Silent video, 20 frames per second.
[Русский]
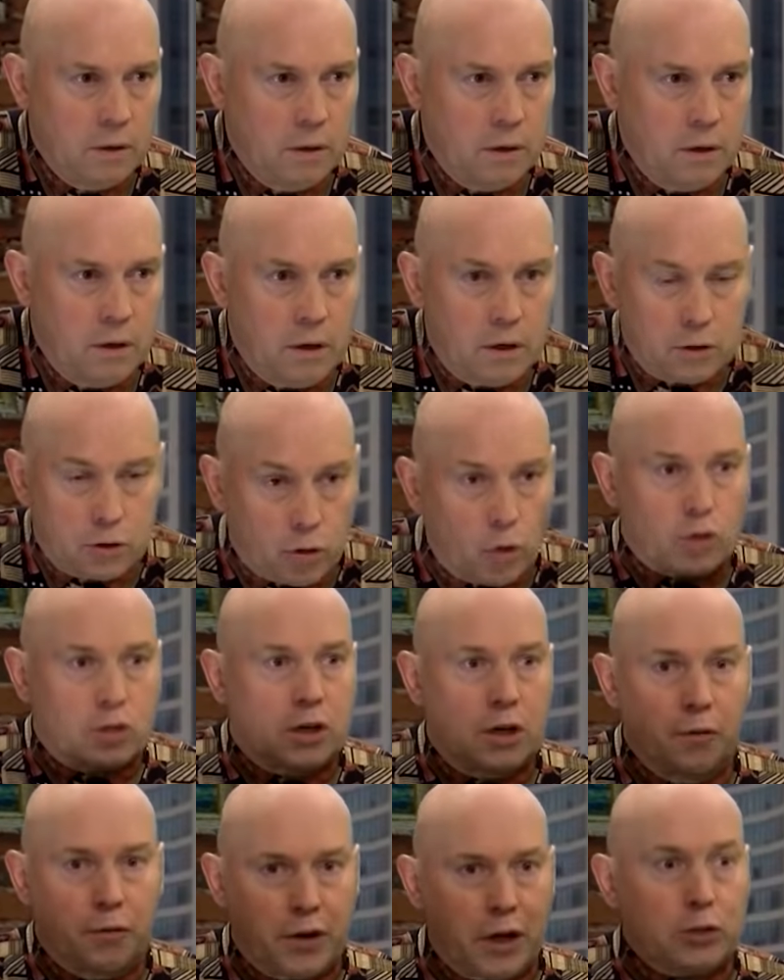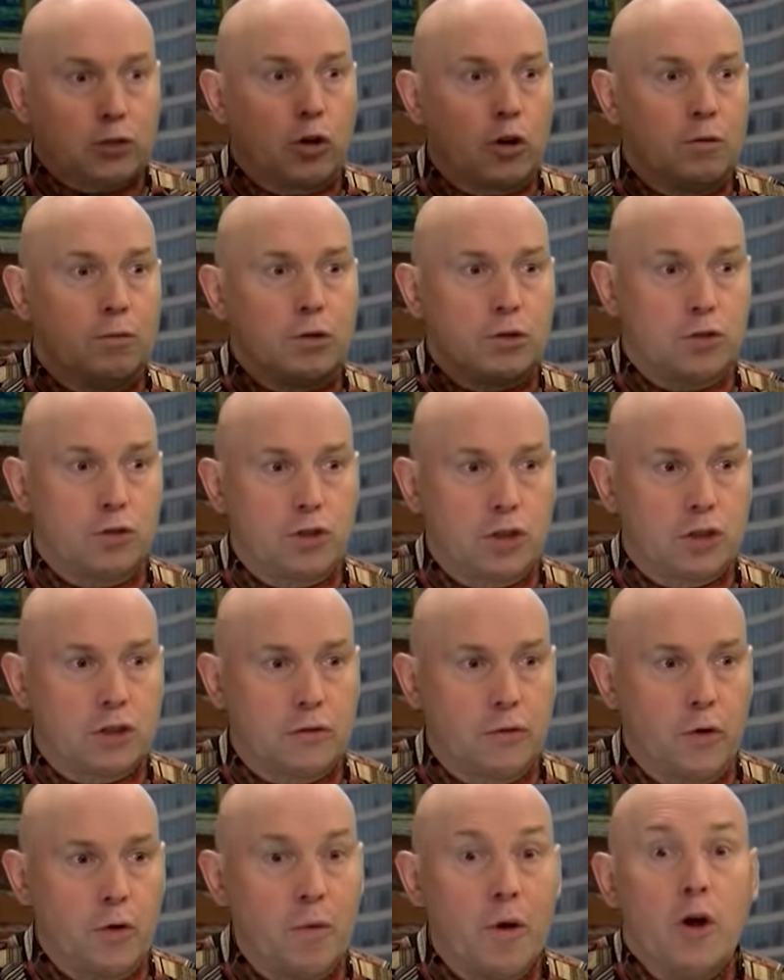Э, тот, в котором мы
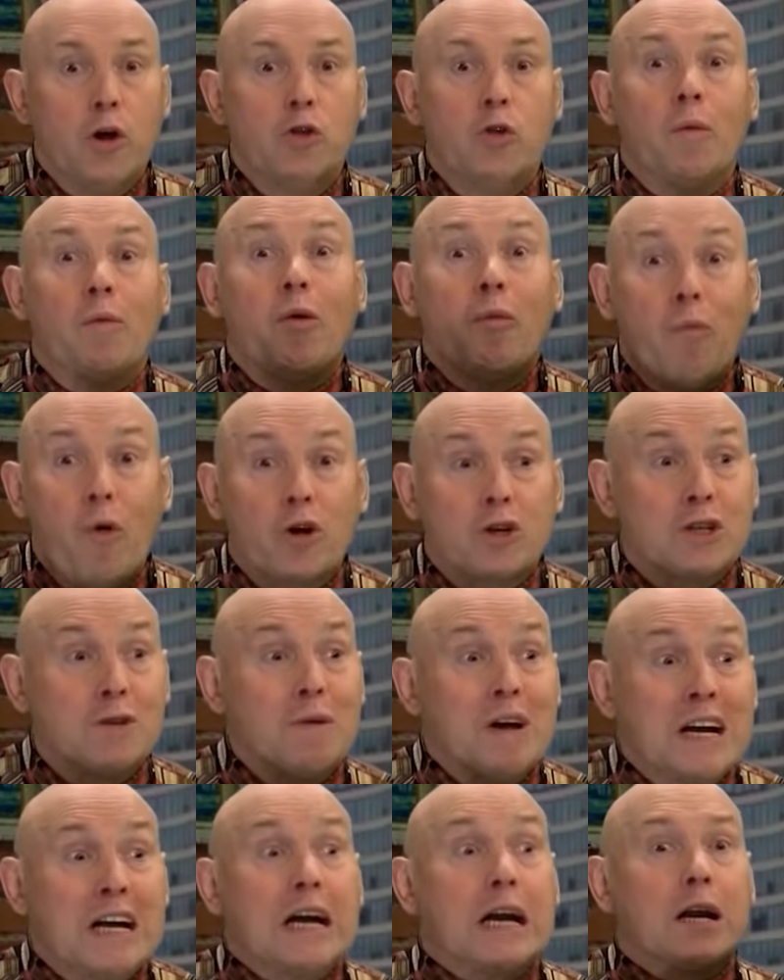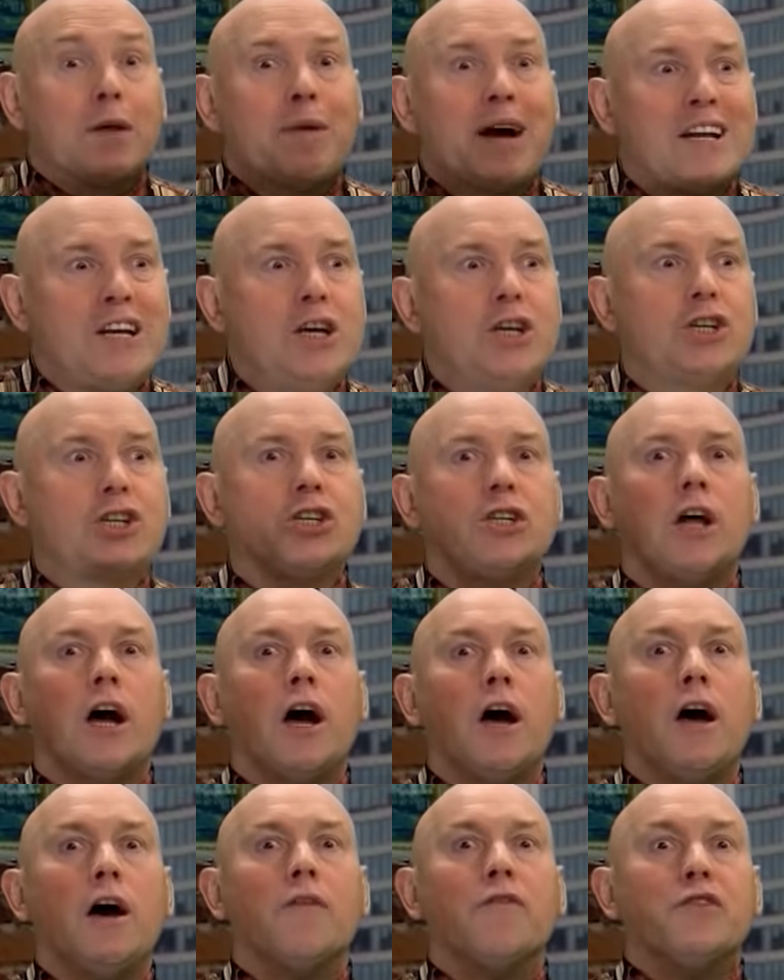существуем, но мы можем гармонично
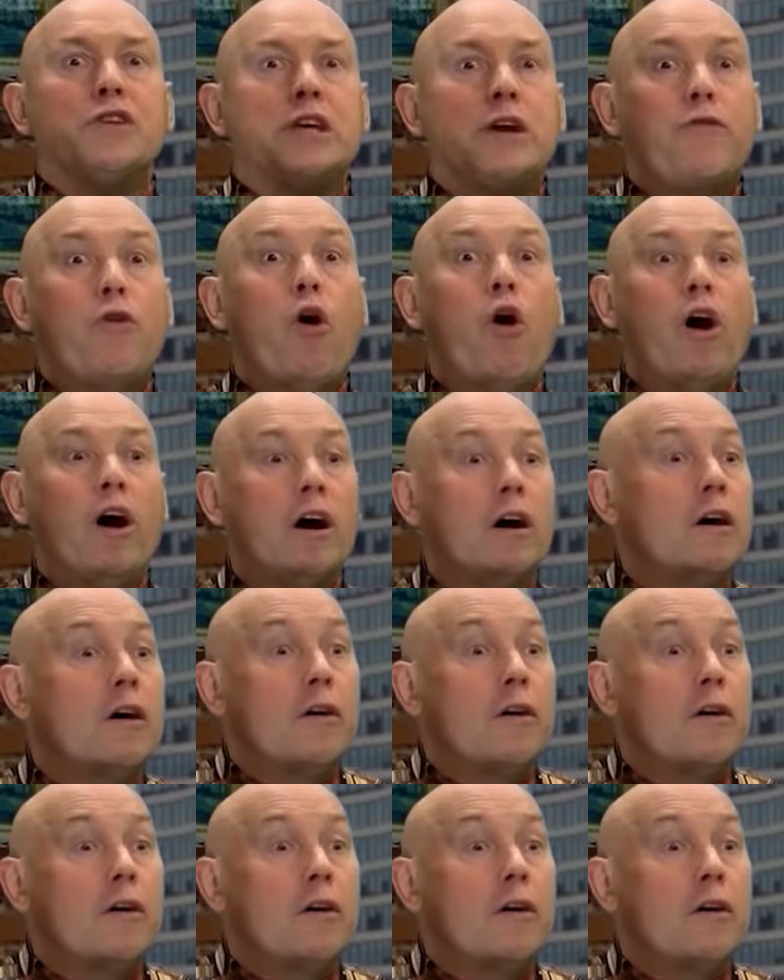в него